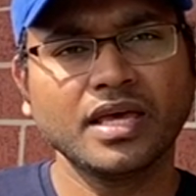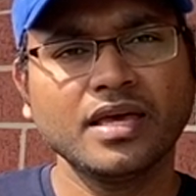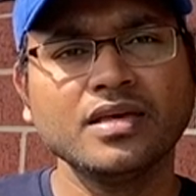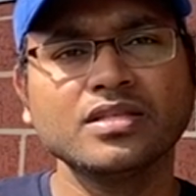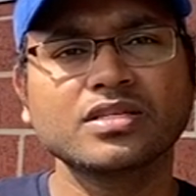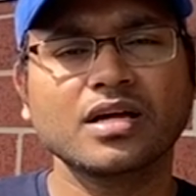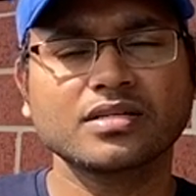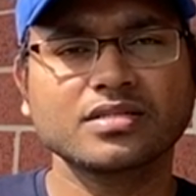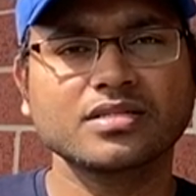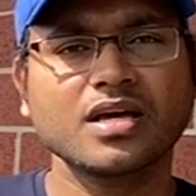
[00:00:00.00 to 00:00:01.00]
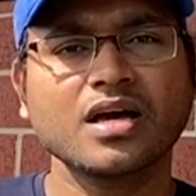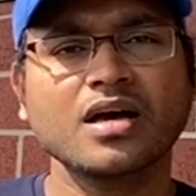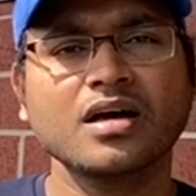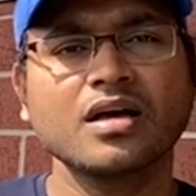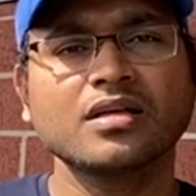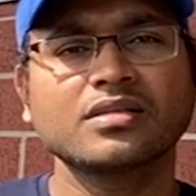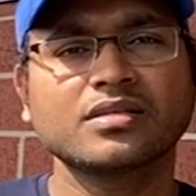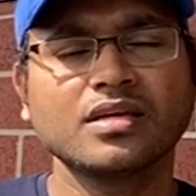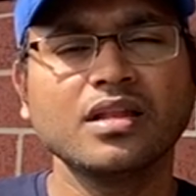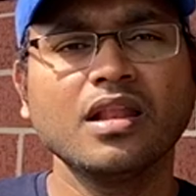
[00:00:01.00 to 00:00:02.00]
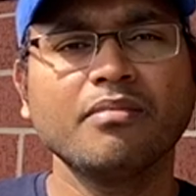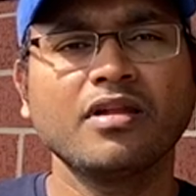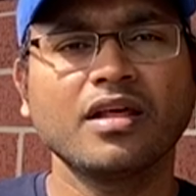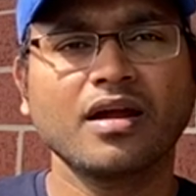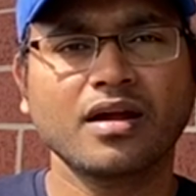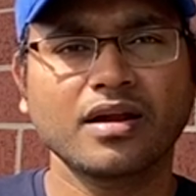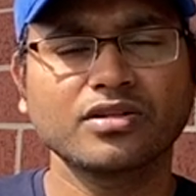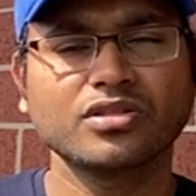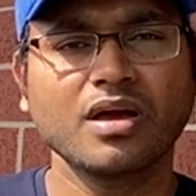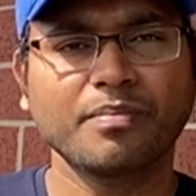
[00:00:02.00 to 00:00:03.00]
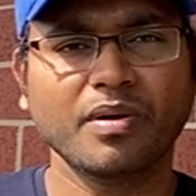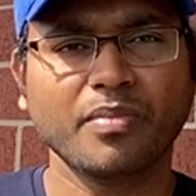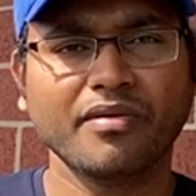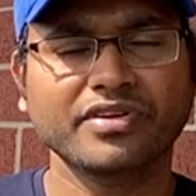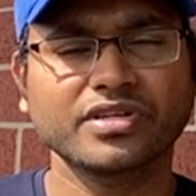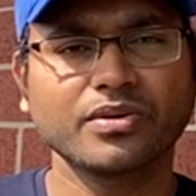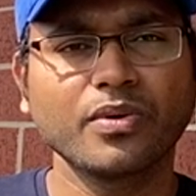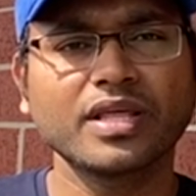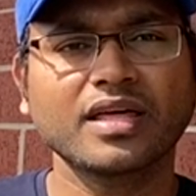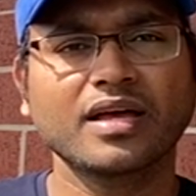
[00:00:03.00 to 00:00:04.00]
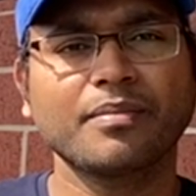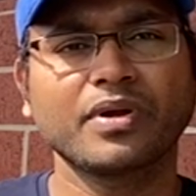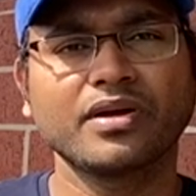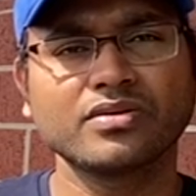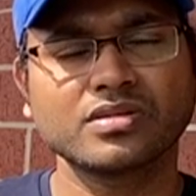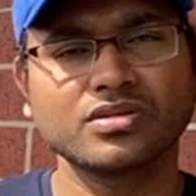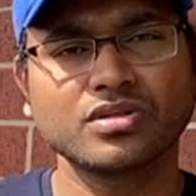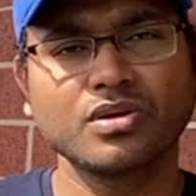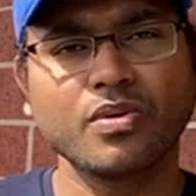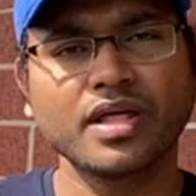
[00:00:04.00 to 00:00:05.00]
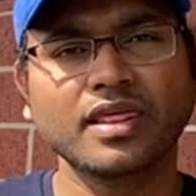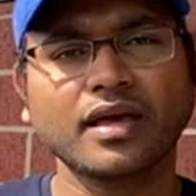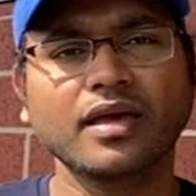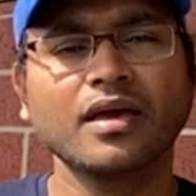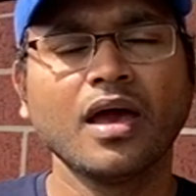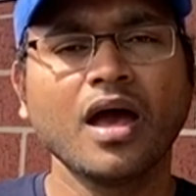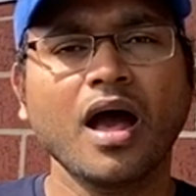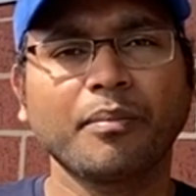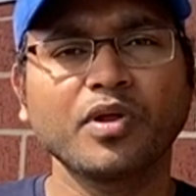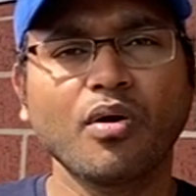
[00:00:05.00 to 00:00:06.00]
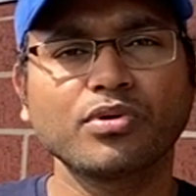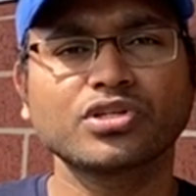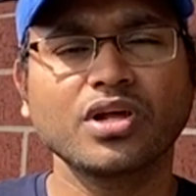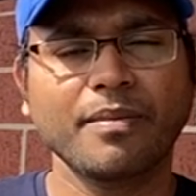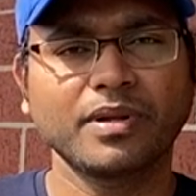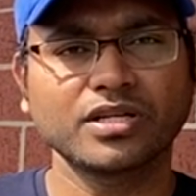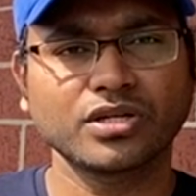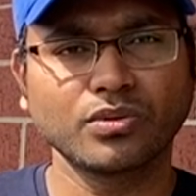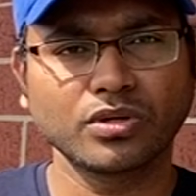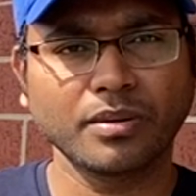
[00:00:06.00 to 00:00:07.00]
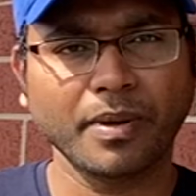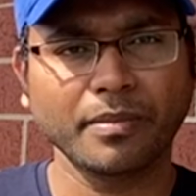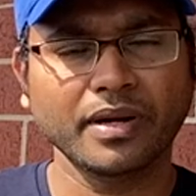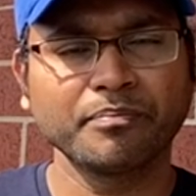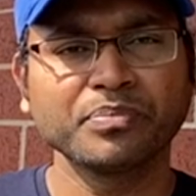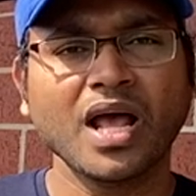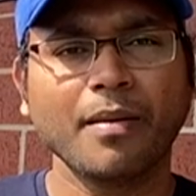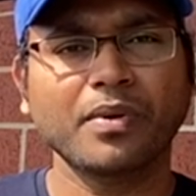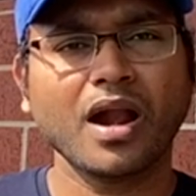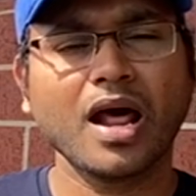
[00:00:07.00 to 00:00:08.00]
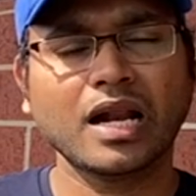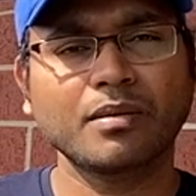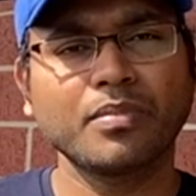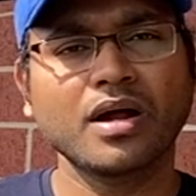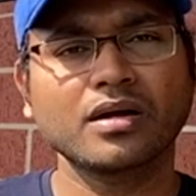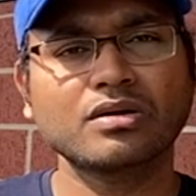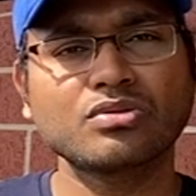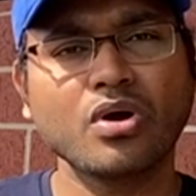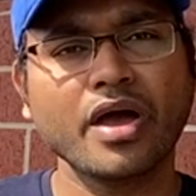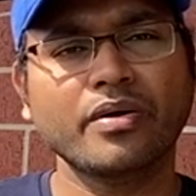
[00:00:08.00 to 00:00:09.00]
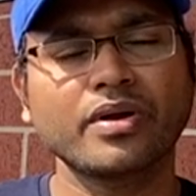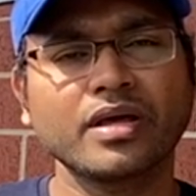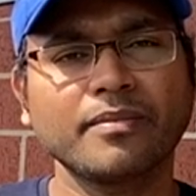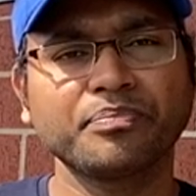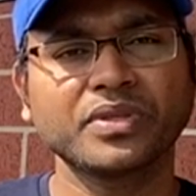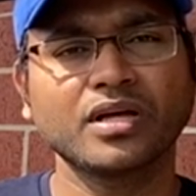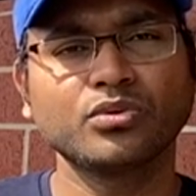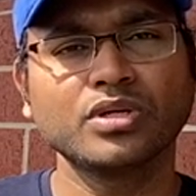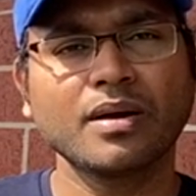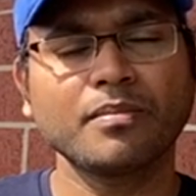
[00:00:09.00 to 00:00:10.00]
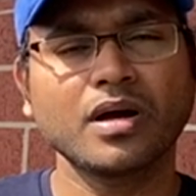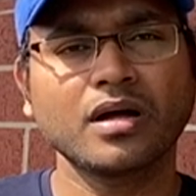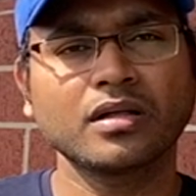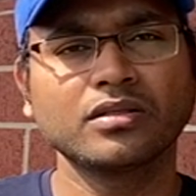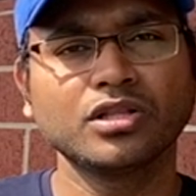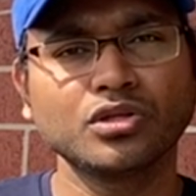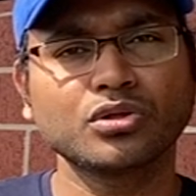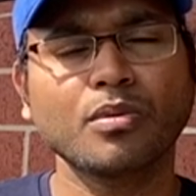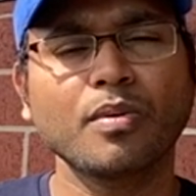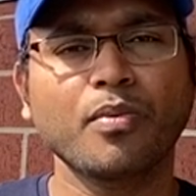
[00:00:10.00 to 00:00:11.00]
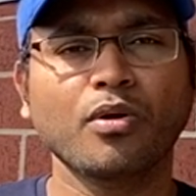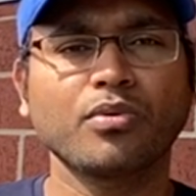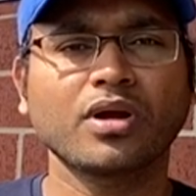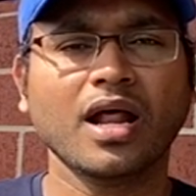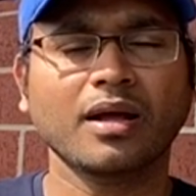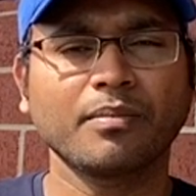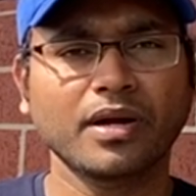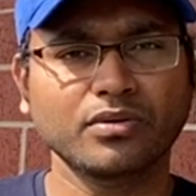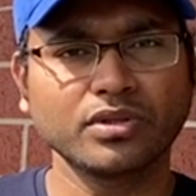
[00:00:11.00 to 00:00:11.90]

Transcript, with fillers: এই চারটা স্কিল লেভেলের আন্ডারে যদি আপনার প্রফেশন হয়ে থাকে আপনার এনওসি যদি হয়ে থাকে আপনি অবশ্যই অ্যাপ্লিকেশন করতে পারবেন আপনারা আরেকবার একটু দয়া করে দুই নাম দ্বিতীয়তম পর্বটা আর একটু